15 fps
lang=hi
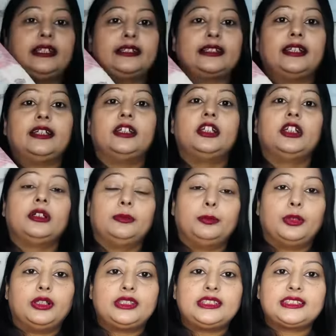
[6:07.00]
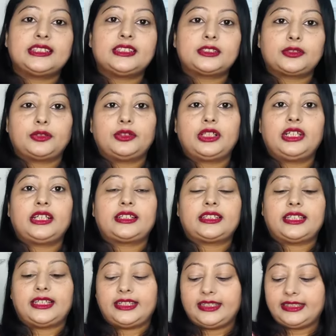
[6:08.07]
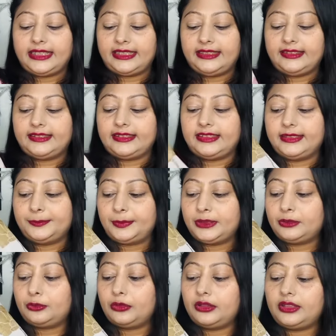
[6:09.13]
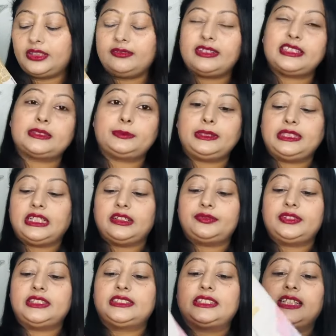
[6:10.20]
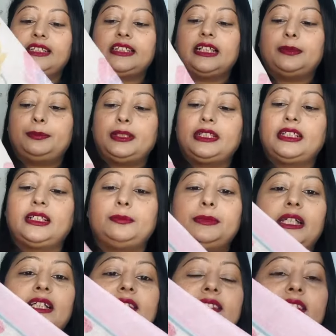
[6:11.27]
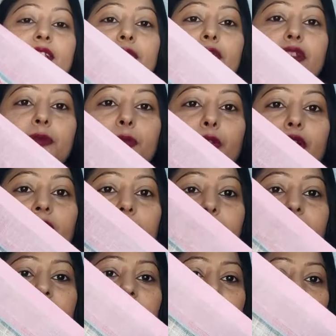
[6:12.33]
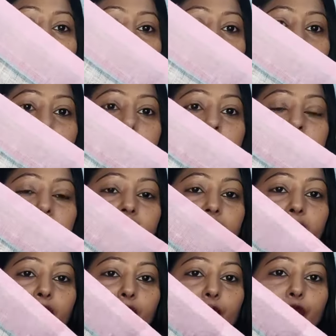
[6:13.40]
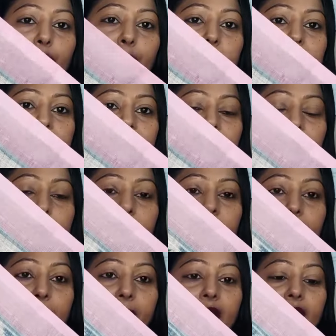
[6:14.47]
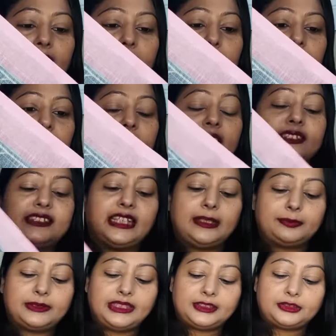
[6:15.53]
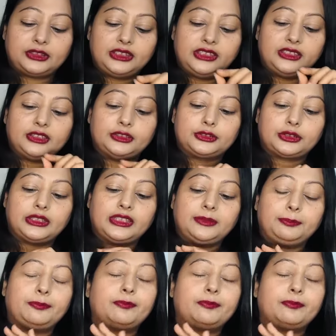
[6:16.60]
रहता है बहुत ही ज़्यादा सुंदर लगता है कैरी करने पर क्वालिटी वाइज भी काफ़ी अच्छा है यहाँ पे अगर आप ध्यान से देखोगे बॉर्डर पे तो आपको सिल्वर टोन में स्ट्रैप्स का पैटर्न मिलेगा स्ट्रैप्स एक्चुअली जो है ना